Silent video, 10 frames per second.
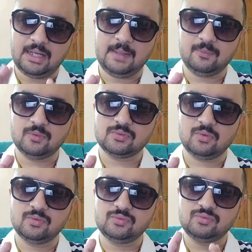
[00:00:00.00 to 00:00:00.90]
आप
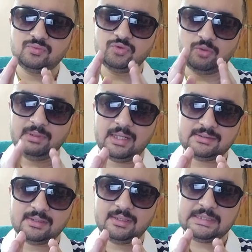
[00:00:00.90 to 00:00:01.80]
उसको जो भी
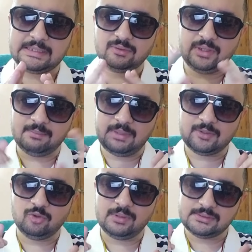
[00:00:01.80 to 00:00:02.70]
आंसर देना चाहते हो एक बार
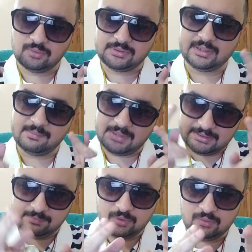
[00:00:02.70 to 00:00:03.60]
दो बार सोचने के
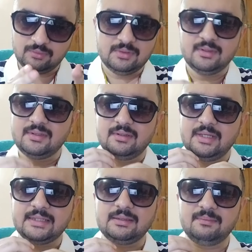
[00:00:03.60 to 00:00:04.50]
बाद ही बोलो
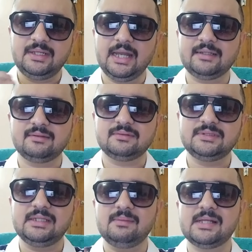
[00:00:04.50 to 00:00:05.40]
एकदम रिएक्ट
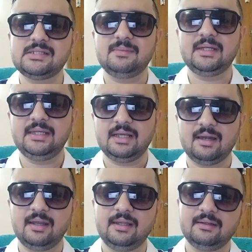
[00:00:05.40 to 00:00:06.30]
जल्दबाजी में नहीं
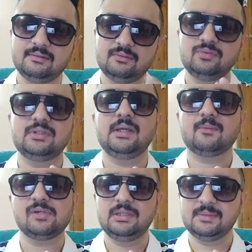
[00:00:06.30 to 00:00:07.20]
करना है उसकी
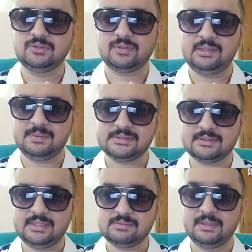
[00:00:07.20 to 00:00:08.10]
आपको कीमत चुकानी पड़
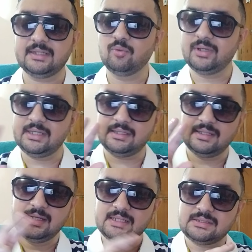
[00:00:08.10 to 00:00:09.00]
सकती है इस महीने क्योंकि ये
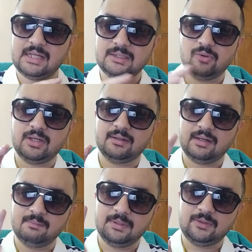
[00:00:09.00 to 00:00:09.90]
साल दो हज़ार
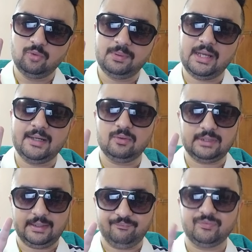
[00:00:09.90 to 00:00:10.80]
अठारह नंबर टू पे ऐड
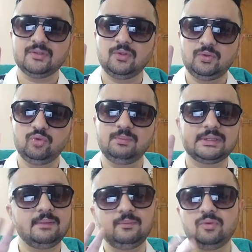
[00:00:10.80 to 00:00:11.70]
होता है तो टू
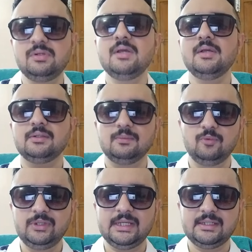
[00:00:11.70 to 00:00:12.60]
मतलब मून तो
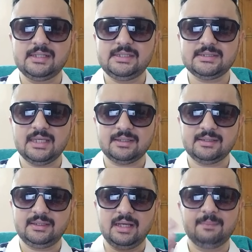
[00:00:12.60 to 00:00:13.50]
मून की एनर्जीज क्या
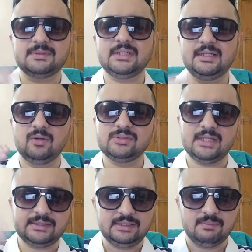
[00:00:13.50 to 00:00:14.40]
करती हैं अप्स एंड डाउन्स
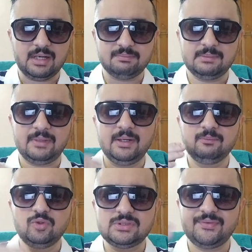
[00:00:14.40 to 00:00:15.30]
लाती दिमाग में
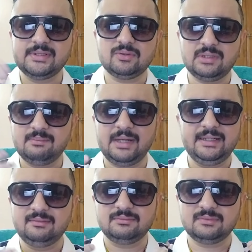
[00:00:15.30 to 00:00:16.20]
मूड स्विंग्स होते हैं
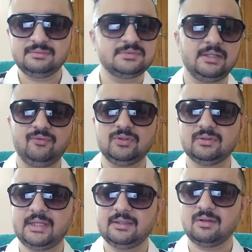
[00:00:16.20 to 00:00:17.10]
माइंड कन्फ्यूज
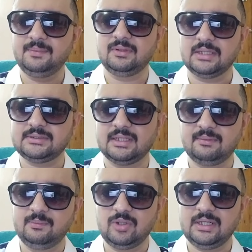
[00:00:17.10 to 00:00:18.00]
होता है तो कभी अच्छा
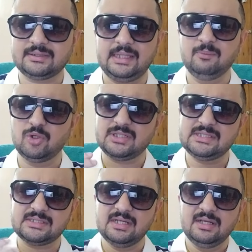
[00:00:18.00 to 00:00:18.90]
कभी बुरा लगता है
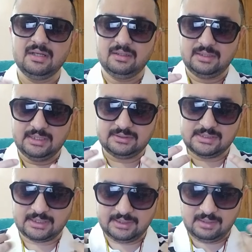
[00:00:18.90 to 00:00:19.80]
इमोशंस इतने
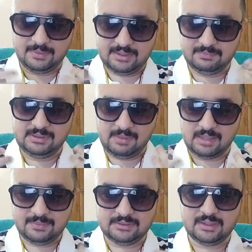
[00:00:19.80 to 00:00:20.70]
ज़्यादा हमारे
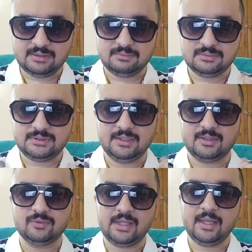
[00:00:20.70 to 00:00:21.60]
दिमाग में अंदर चल
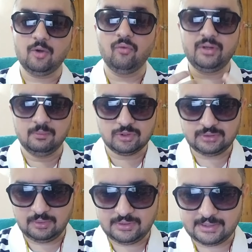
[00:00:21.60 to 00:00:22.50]
रहे होते हैं कि ओवर
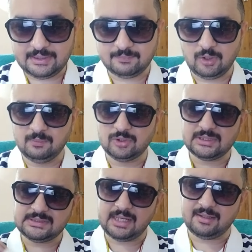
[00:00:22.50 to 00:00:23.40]
इमोशनल हो जाते हैं तो
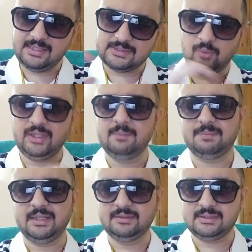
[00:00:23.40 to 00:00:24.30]
इमोशंस आर रनिंग सो डीप
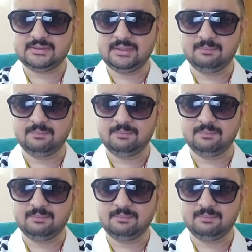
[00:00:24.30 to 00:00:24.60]
इन दिस